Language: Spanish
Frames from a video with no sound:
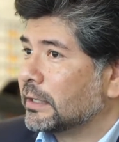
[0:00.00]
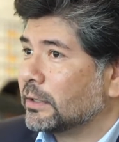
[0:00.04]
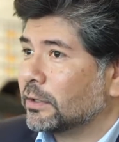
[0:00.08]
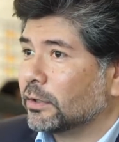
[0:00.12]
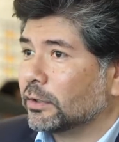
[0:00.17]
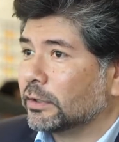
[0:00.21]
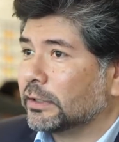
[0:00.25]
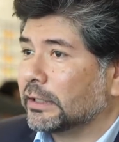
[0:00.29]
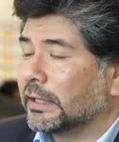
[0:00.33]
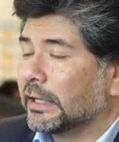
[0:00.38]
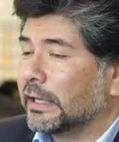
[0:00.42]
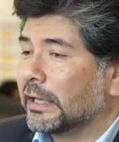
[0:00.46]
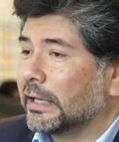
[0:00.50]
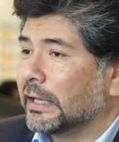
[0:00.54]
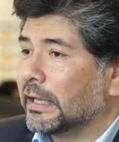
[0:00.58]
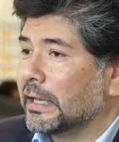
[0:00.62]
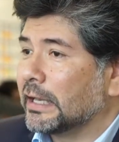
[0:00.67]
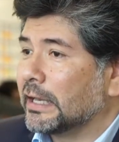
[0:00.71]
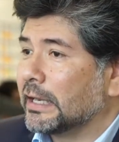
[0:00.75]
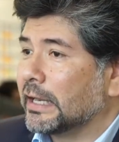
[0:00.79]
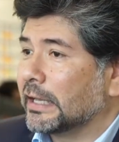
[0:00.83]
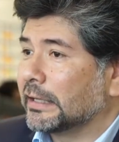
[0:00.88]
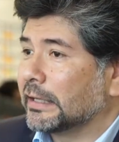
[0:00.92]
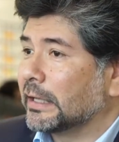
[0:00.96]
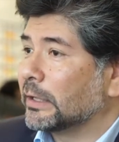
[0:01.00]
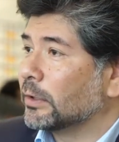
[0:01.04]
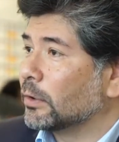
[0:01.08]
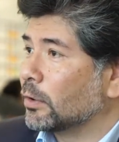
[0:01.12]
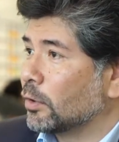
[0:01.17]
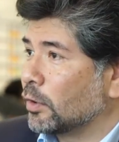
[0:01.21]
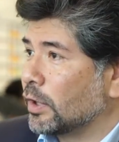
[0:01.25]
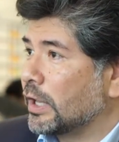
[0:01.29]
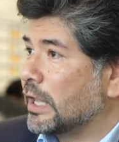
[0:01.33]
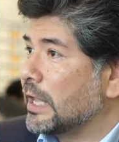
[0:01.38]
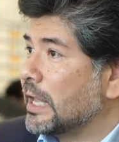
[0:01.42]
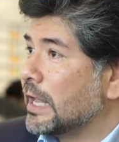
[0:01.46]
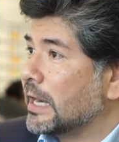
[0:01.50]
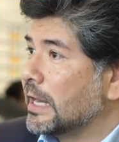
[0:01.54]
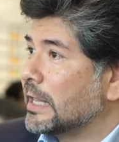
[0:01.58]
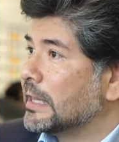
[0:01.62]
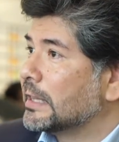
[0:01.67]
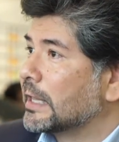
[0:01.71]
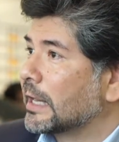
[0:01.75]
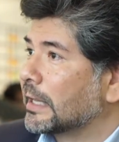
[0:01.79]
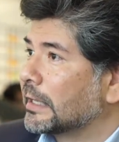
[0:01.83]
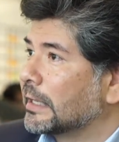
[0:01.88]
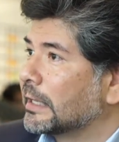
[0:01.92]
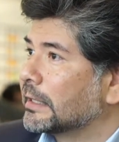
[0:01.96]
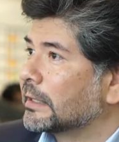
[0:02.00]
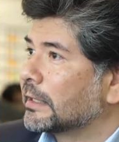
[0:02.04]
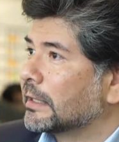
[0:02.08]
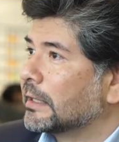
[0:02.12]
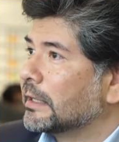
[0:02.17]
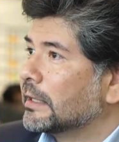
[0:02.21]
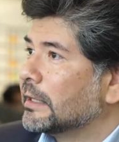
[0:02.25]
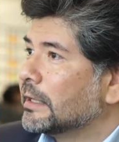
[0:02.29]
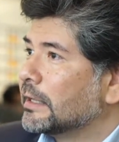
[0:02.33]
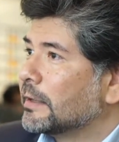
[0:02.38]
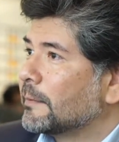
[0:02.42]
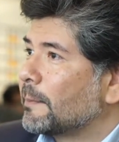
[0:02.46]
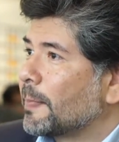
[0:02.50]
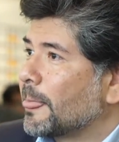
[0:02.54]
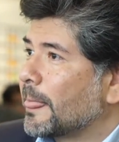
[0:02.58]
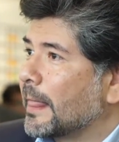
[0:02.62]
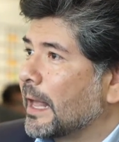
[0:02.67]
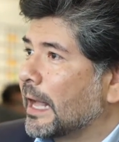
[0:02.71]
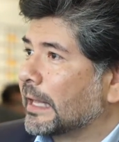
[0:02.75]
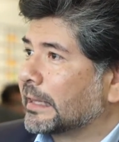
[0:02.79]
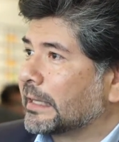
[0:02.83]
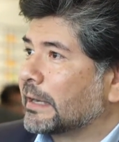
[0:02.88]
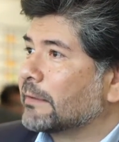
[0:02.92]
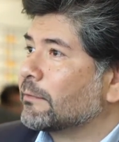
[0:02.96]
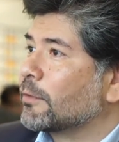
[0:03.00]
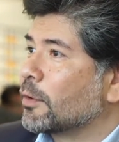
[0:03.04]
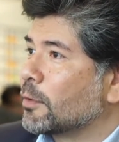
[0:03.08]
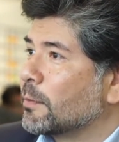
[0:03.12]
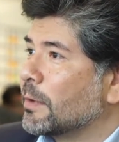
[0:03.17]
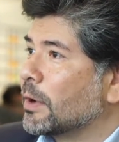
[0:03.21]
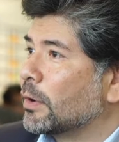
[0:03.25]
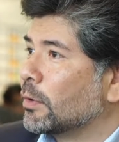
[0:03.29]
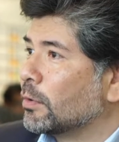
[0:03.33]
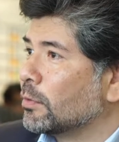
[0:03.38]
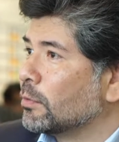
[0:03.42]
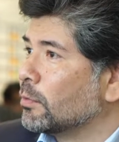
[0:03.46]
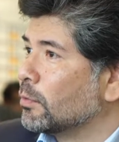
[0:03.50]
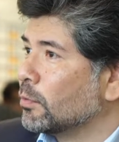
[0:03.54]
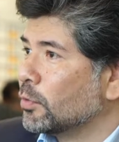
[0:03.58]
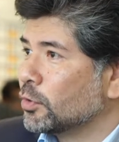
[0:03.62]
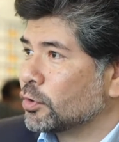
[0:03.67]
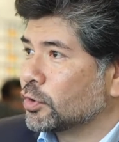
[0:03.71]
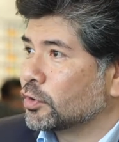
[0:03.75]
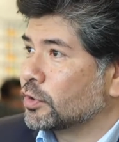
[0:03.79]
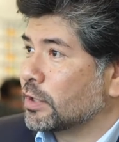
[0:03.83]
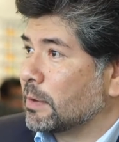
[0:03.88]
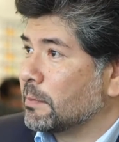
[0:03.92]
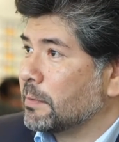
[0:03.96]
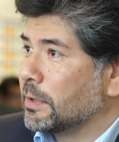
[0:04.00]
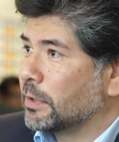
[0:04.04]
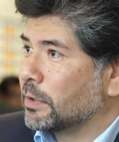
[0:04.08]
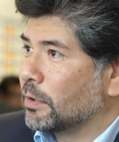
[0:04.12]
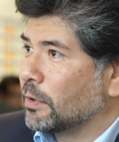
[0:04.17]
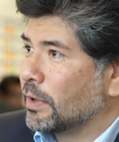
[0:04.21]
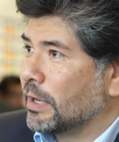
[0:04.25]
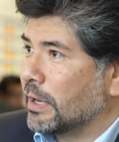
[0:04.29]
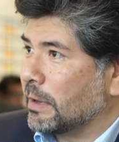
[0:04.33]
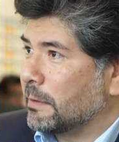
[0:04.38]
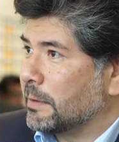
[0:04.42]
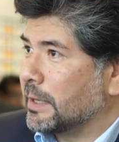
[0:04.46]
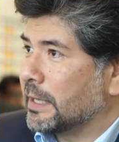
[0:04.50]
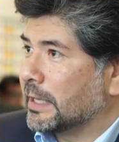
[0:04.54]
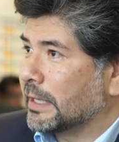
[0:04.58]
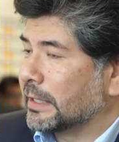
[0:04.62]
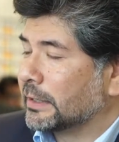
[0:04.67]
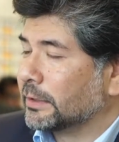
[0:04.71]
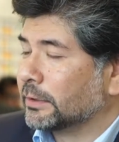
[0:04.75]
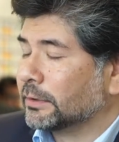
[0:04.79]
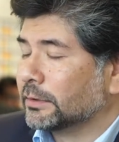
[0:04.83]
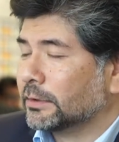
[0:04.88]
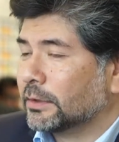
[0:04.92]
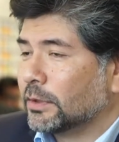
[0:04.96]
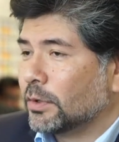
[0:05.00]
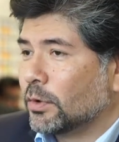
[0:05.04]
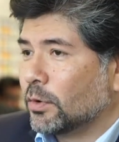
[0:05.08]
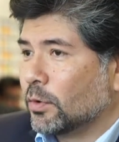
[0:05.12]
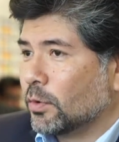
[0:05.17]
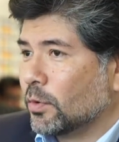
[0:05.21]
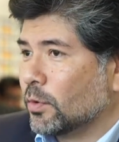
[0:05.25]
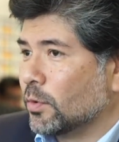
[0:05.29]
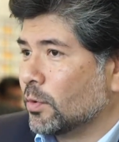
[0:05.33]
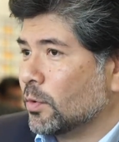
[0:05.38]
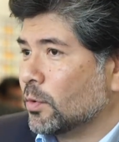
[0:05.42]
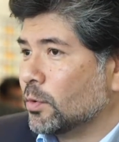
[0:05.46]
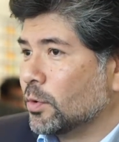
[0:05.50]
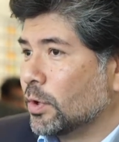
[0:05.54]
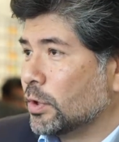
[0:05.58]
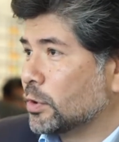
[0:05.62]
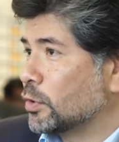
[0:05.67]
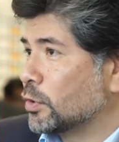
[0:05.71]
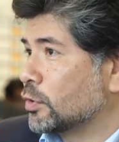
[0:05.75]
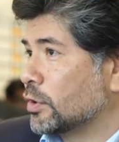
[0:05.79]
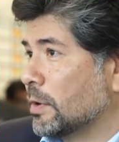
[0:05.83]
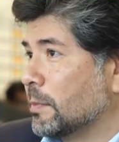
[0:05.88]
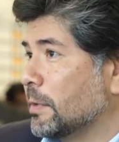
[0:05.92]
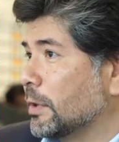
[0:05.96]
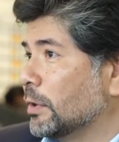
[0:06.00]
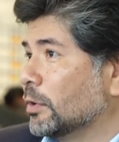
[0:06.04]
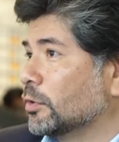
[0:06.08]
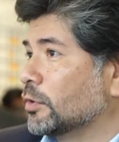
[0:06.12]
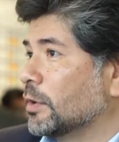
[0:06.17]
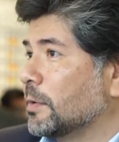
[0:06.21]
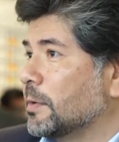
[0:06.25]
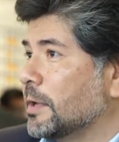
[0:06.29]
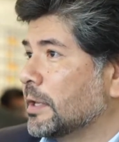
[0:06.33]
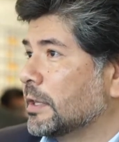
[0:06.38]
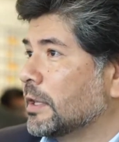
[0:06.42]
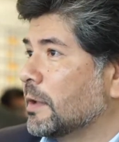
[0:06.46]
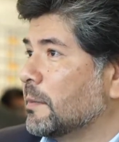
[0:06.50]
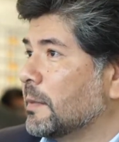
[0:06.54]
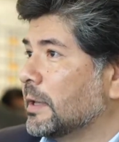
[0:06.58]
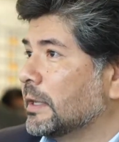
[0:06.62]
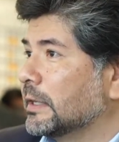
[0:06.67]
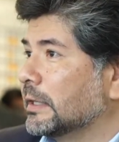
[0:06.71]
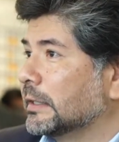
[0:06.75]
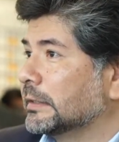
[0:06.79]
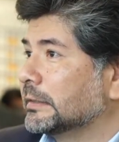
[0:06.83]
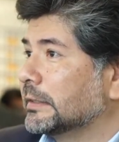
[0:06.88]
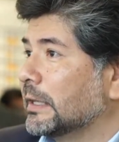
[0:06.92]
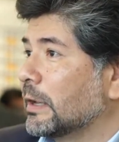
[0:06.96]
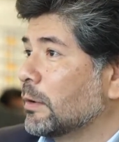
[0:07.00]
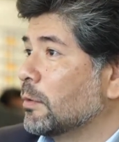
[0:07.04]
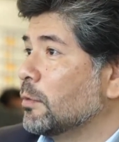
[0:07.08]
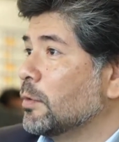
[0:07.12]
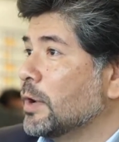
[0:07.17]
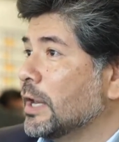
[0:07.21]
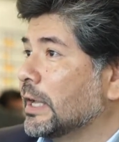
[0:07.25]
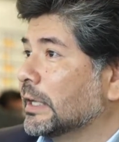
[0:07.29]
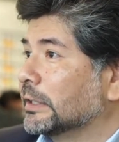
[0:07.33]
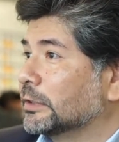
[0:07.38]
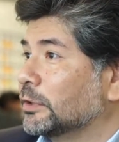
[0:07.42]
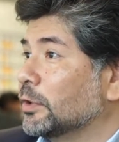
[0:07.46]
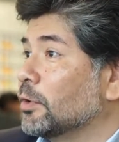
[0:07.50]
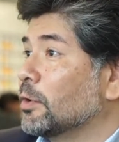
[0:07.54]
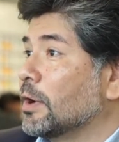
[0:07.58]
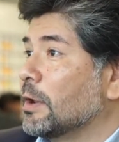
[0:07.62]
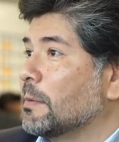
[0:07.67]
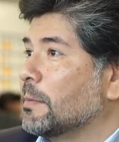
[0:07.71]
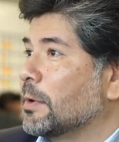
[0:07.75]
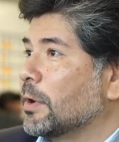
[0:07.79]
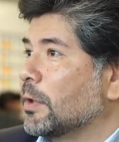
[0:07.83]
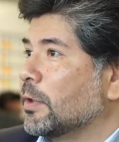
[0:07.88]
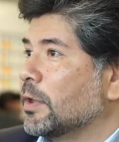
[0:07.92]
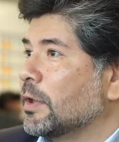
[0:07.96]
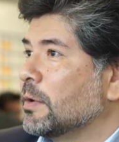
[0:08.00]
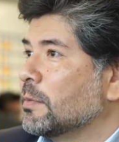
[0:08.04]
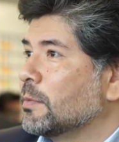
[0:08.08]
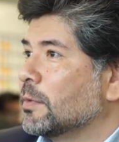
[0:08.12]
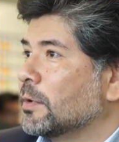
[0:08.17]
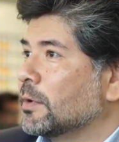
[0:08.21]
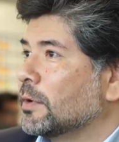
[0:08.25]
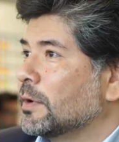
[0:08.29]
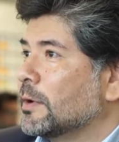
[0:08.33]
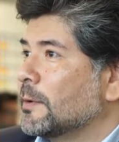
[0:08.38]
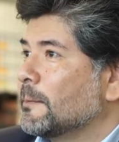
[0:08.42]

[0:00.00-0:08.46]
donde la tecnología, la internet, ha transformado muchos ámbitos de la vida, ¿no? Uno de esos ámbitos evidentemente es la comunicación, el periodismo.